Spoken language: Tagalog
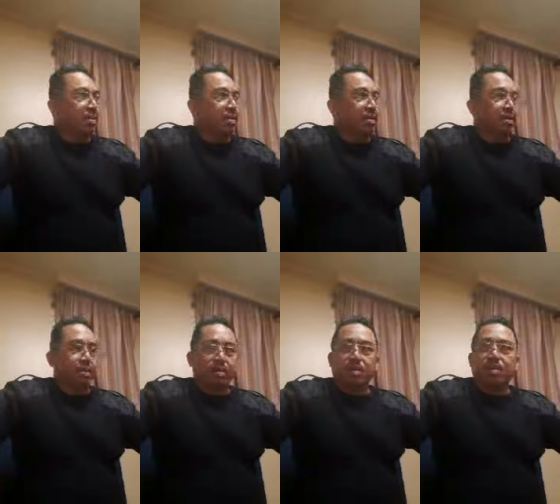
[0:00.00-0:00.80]

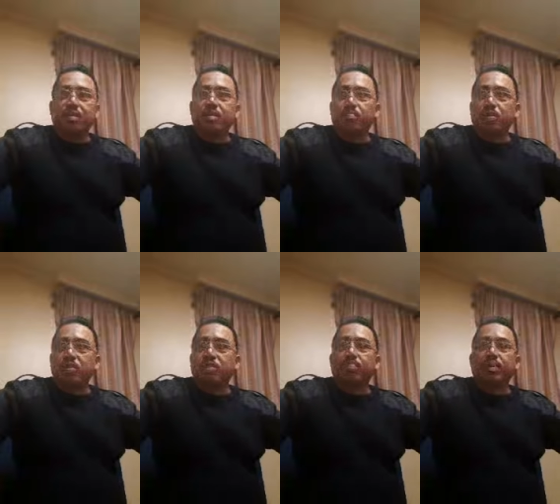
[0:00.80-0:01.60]
uh, busy pa ang
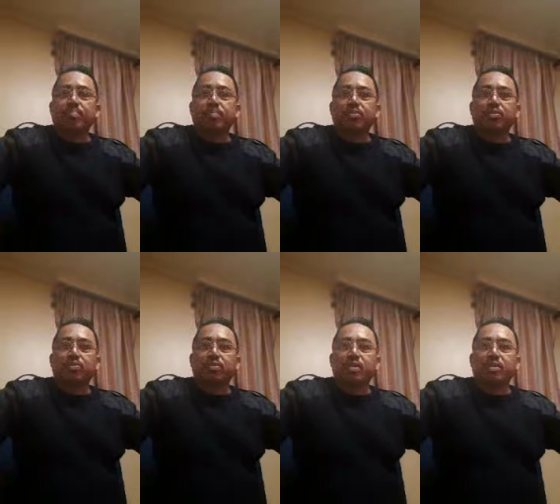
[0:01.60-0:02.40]
port
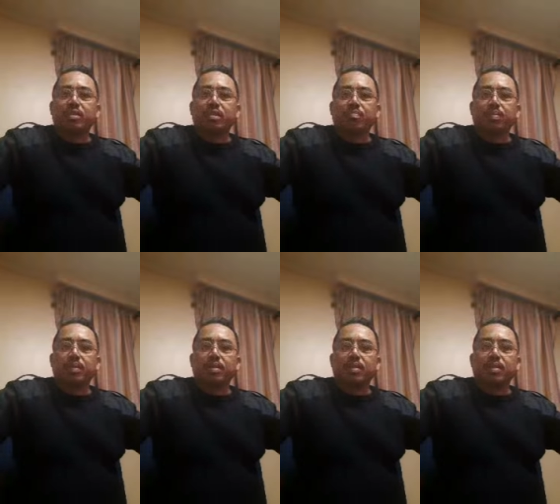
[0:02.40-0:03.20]
congested pa kaya